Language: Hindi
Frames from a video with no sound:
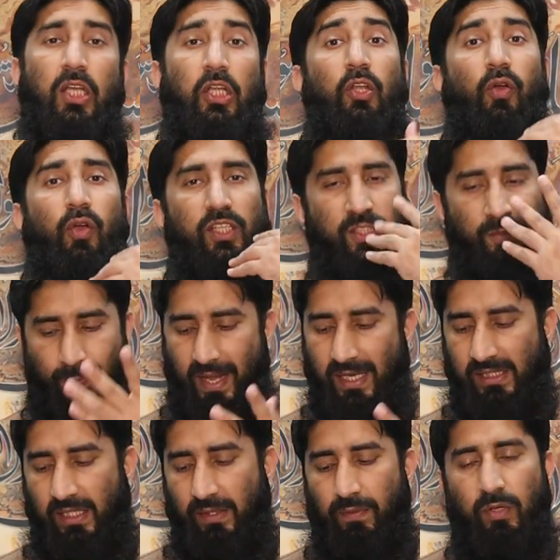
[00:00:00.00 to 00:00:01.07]
जो
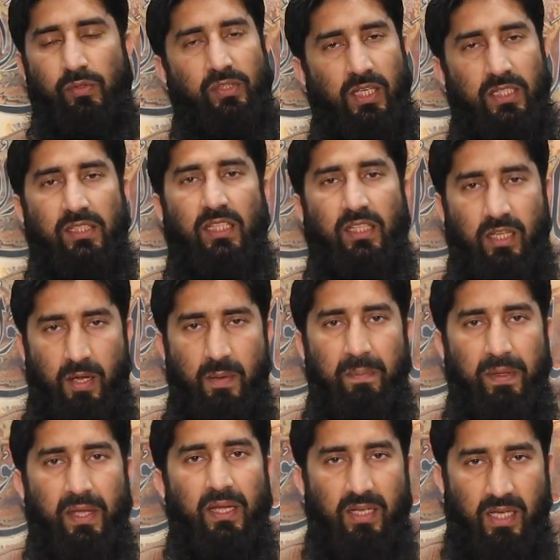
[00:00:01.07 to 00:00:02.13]
एक्सपेंसिव है उसके साथ
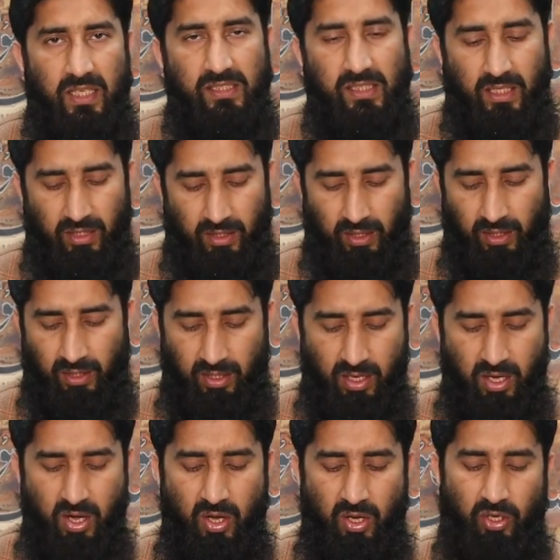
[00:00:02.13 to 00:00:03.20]
कंपेयर कर सकते हैं
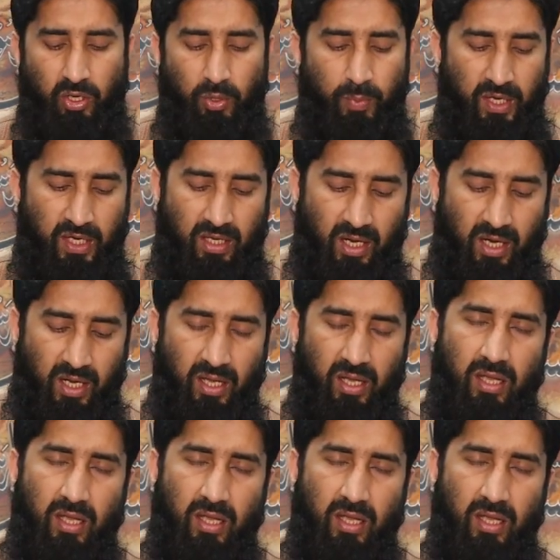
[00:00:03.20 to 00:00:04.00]
दुबट्टा